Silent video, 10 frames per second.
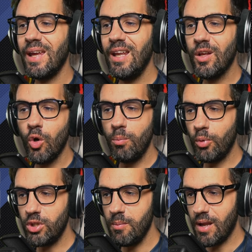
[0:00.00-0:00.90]
Il
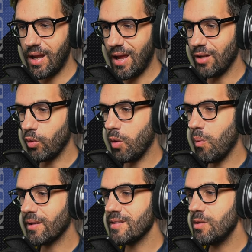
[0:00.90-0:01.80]
colpo di mercato
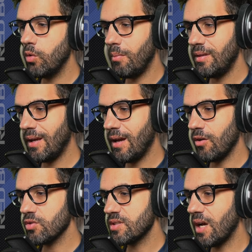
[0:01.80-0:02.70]
riguarda sicuramente
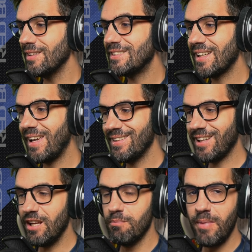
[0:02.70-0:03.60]
Carlos Sainz che
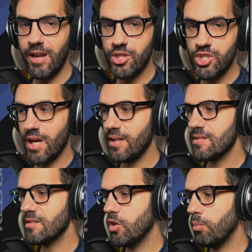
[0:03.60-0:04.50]
entra in
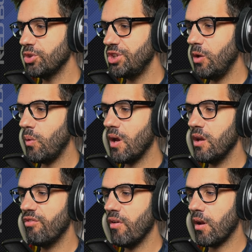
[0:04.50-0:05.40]
Mercedes dopo 5
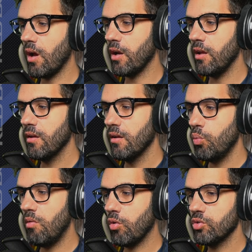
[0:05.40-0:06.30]
anni in Ferrari
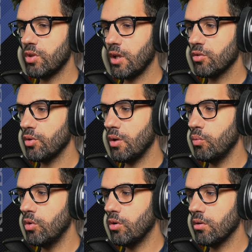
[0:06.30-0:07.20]
nuovo contratto da
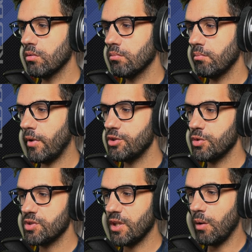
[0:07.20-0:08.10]
1
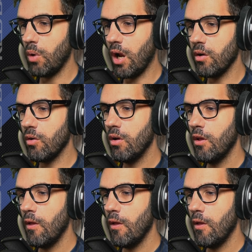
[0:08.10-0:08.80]
immagino sia da un anno,